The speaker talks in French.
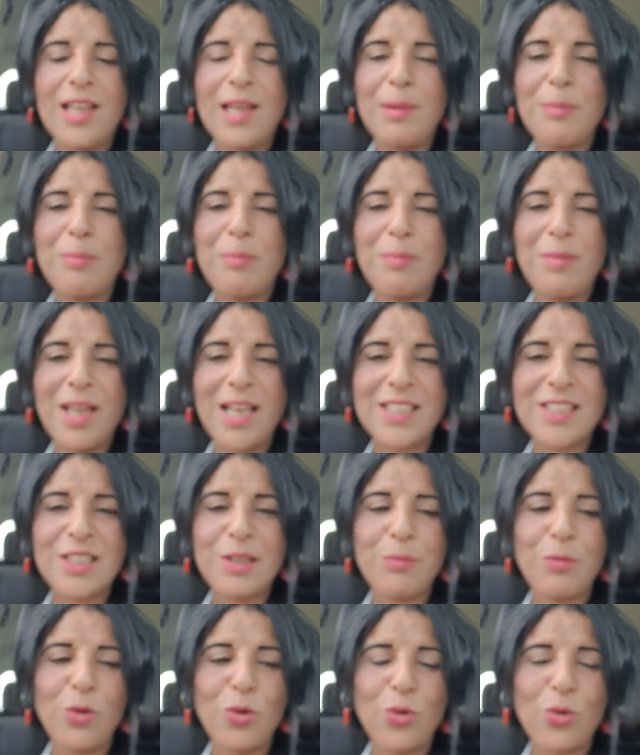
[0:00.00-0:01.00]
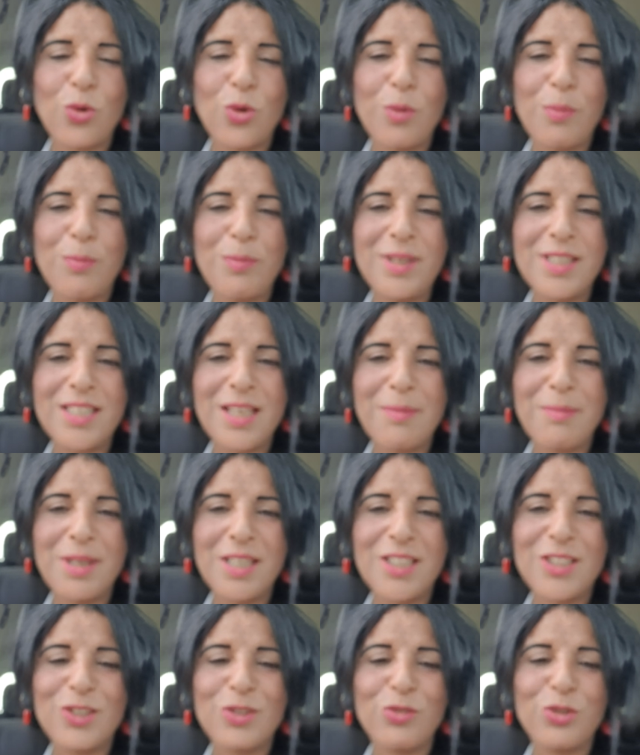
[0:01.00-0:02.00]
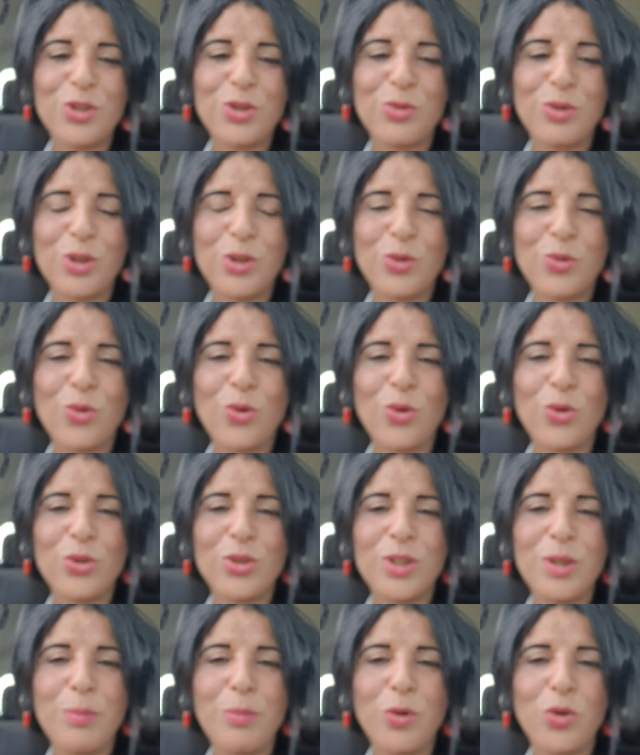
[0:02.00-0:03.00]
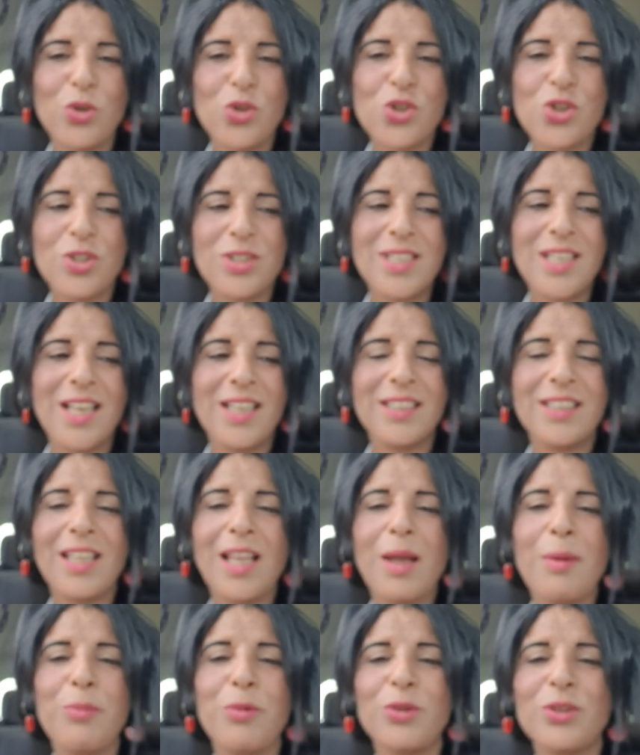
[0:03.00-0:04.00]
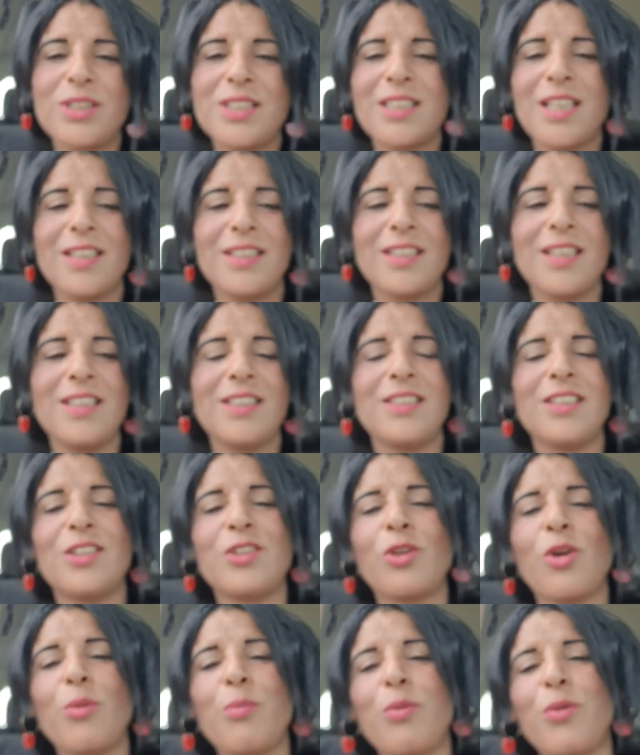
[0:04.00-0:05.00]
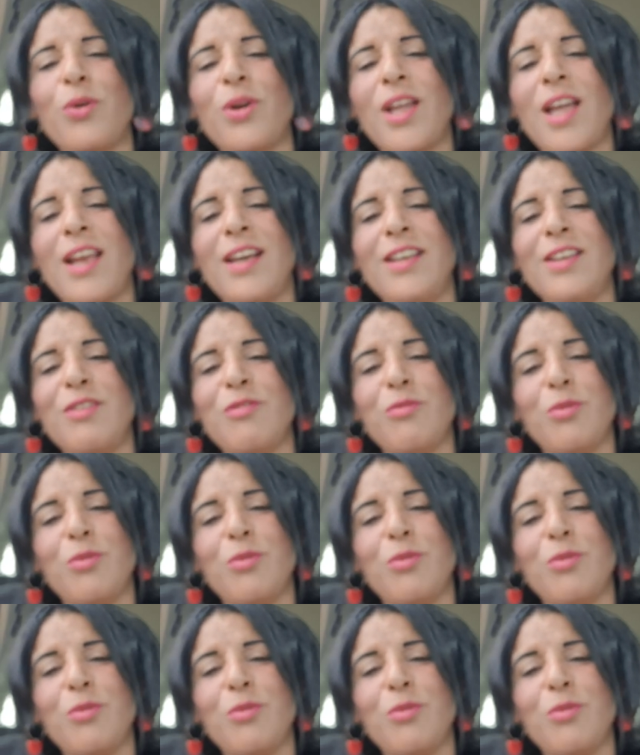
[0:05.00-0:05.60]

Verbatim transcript: Merci beaucoup, mes amis. Je vous souhaite de des bonnes choses et une très bonne santé, des très bons gagnants.